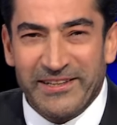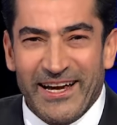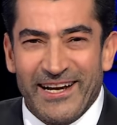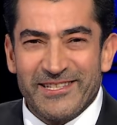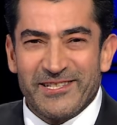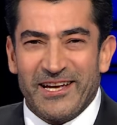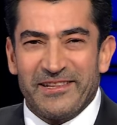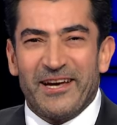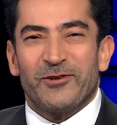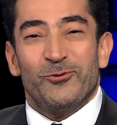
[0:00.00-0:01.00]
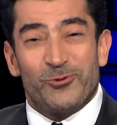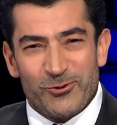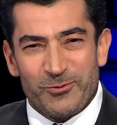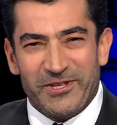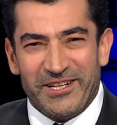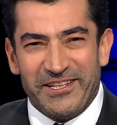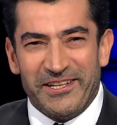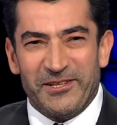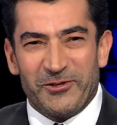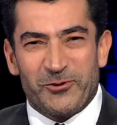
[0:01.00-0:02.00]
Değerli izleyenler 300 bin lira
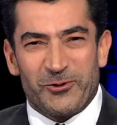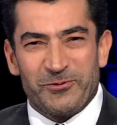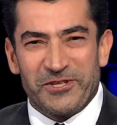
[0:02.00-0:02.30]
değerindeki sorumuz